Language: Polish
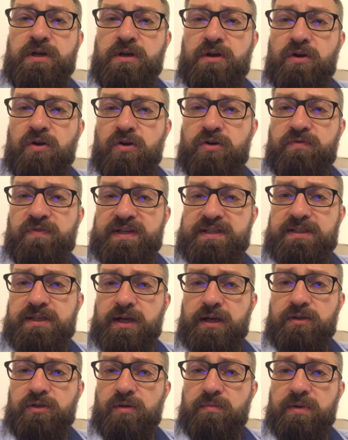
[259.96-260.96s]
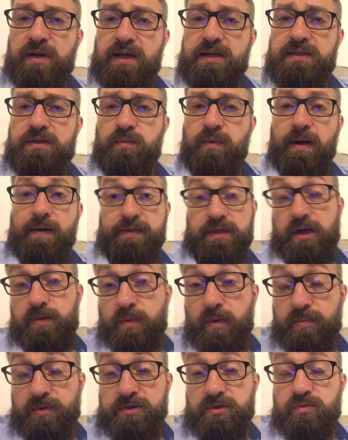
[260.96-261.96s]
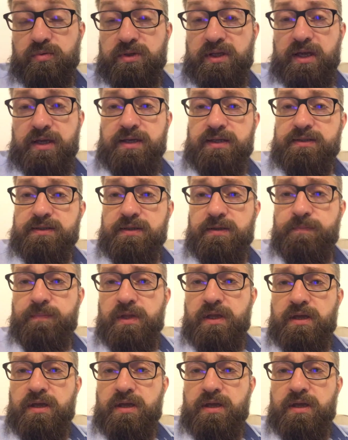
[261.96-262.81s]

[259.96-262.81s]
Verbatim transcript: o kwestiach dobra i zła, a tak po prostu nie jest.